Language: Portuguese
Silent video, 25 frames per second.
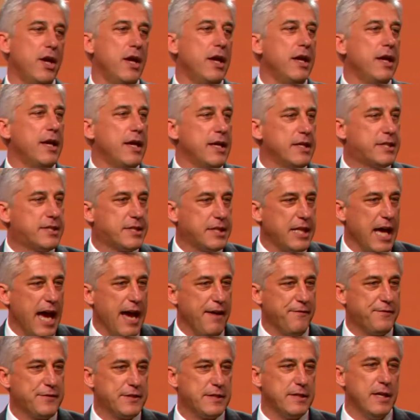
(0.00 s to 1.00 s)
e isso
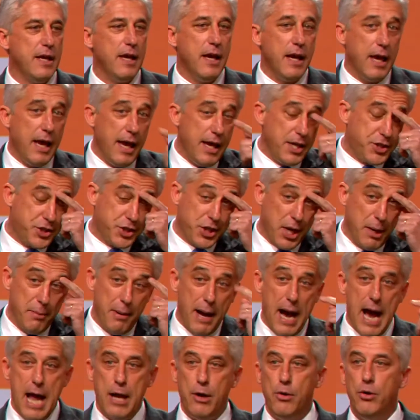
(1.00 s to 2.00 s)
deve-se a este
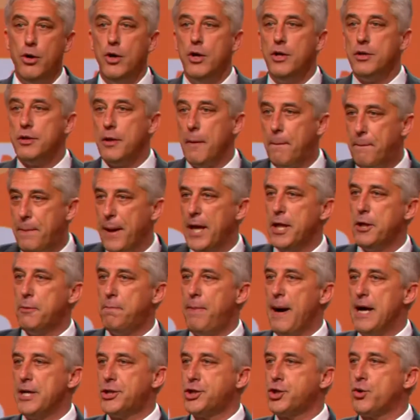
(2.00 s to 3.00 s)
trabalho de Pedro
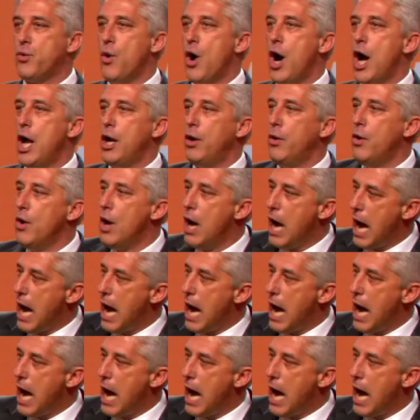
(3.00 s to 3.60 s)
Passos Coelho,